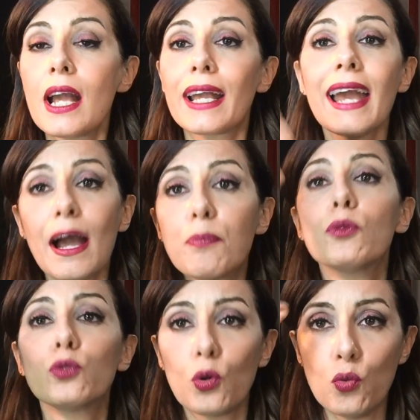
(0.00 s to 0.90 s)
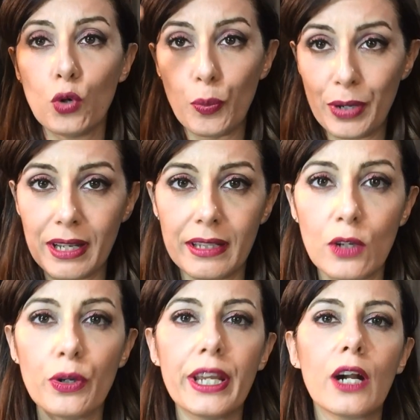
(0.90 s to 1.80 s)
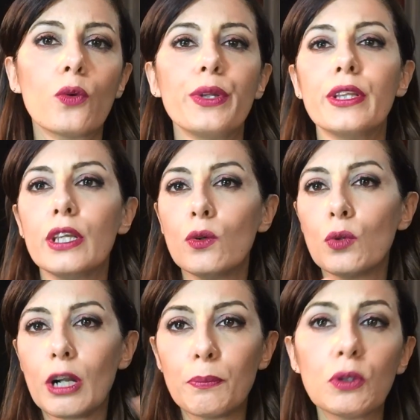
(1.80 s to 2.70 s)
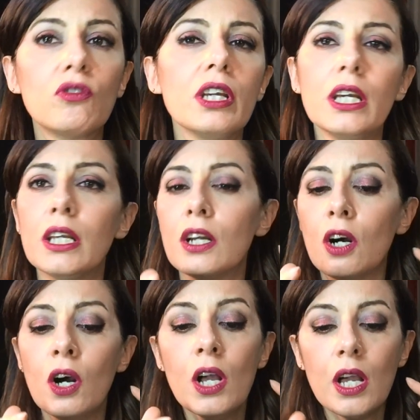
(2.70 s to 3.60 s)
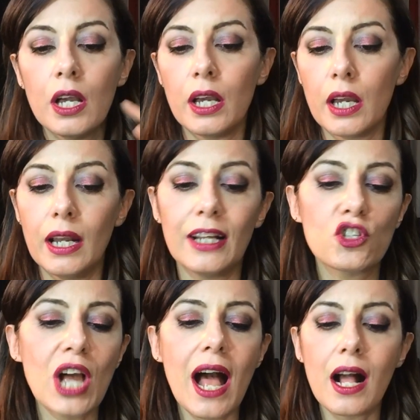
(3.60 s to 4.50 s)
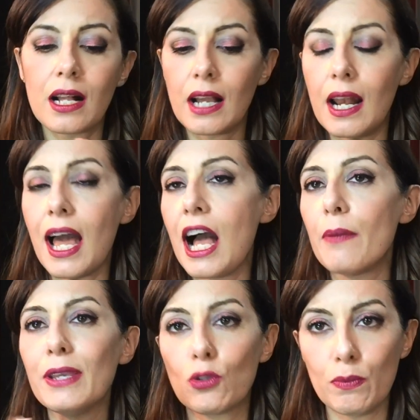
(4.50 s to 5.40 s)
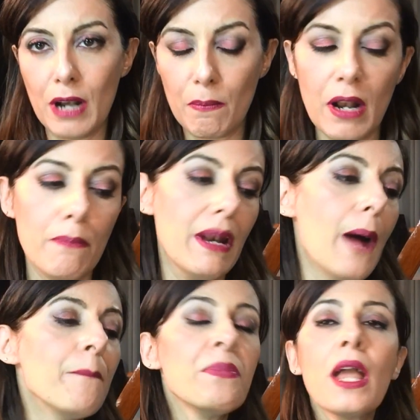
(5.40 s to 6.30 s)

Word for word: che è appunto uno per categoria, quindi un cappottino, eh, la giacca, l'abito e bla bla bla.